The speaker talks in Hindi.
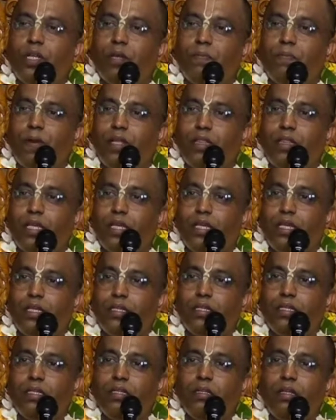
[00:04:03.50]
के प्रति
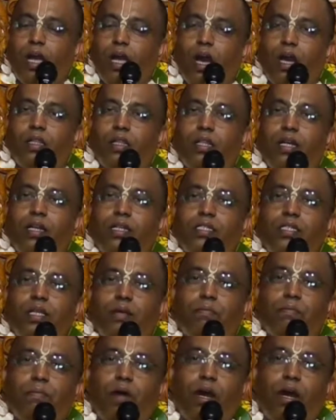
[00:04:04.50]
आदर
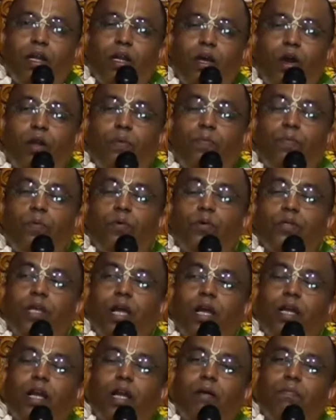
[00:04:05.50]
सम्मान और
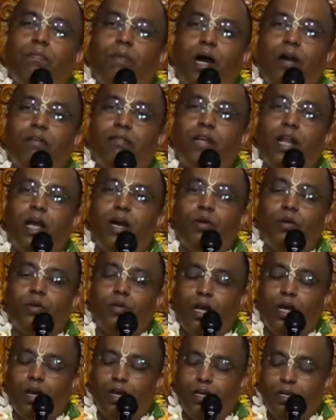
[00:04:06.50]
पूजा का भावना
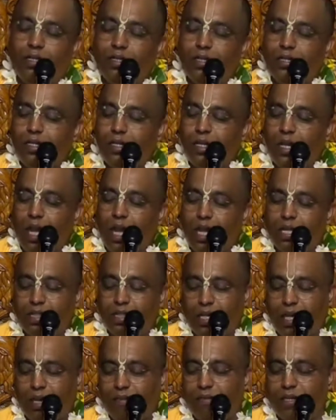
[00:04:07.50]
होना
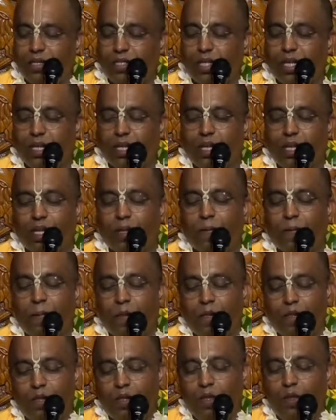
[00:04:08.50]
अति आवश्यक है
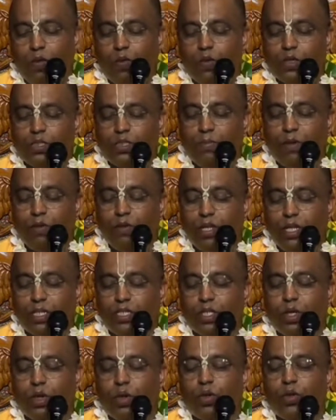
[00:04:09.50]
उसमें वो
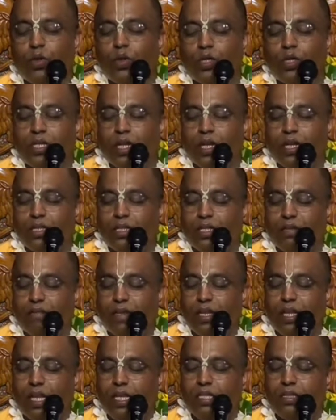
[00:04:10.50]
एक श्लोक कोट करते
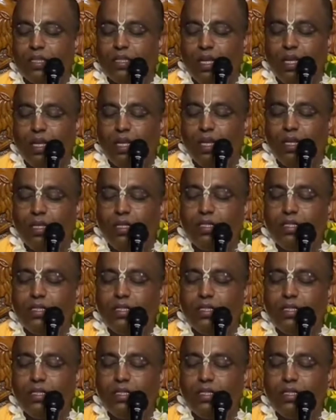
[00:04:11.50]
हुए कहते हैं